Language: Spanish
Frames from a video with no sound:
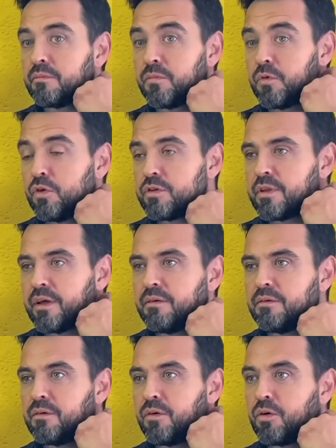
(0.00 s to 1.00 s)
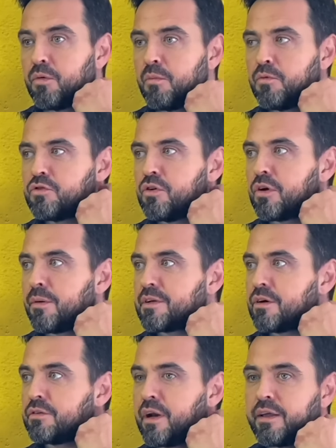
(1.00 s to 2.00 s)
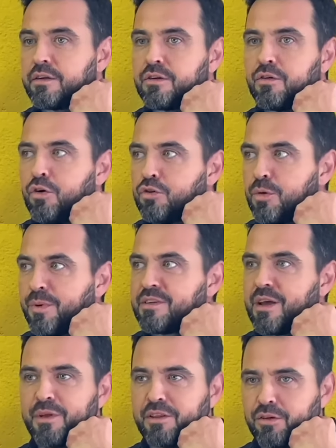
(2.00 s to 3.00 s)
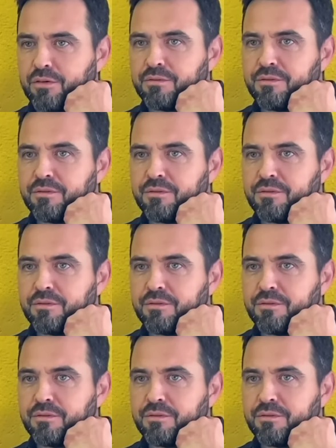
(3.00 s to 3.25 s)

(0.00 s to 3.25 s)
No está, o como mucho lo que vas a encontrar es otro pensamiento.